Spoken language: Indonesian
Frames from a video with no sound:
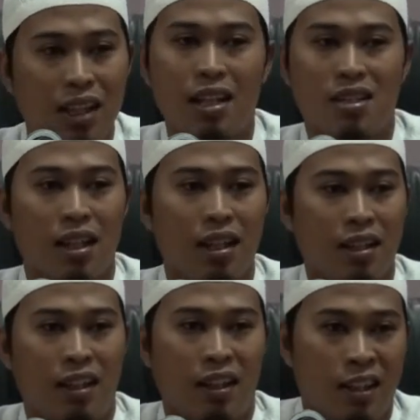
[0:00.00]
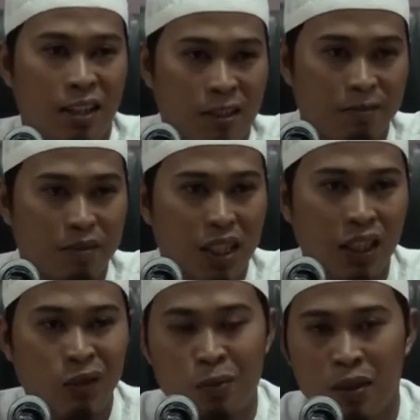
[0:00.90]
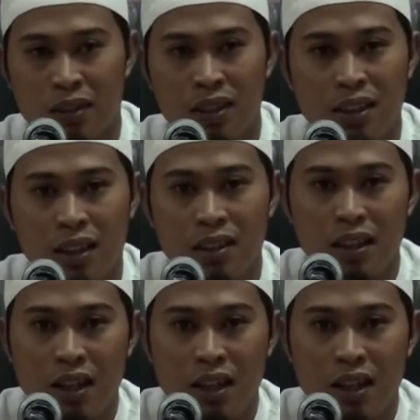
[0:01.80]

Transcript: segala cahaya yang ada. Antum perhatikan